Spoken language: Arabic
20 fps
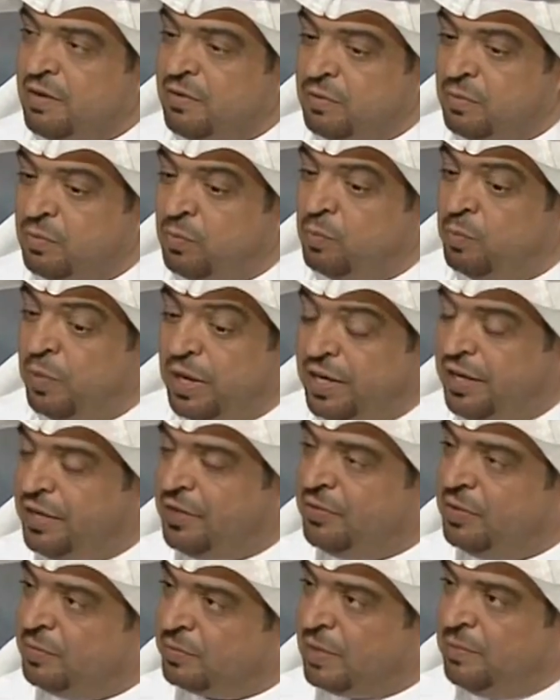ما
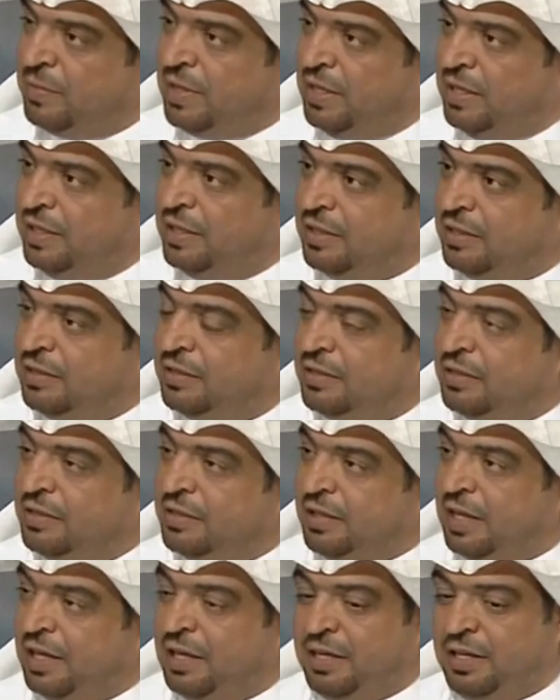نعرفهم طبعا احنا
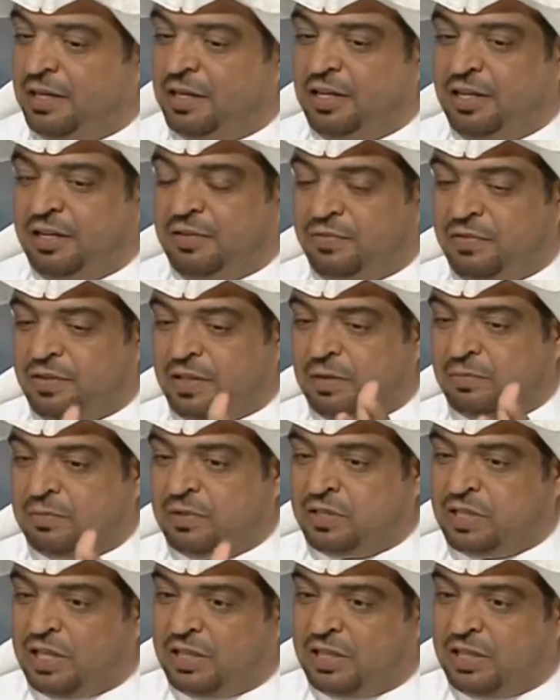يعني احنا نعرف كابتن سعد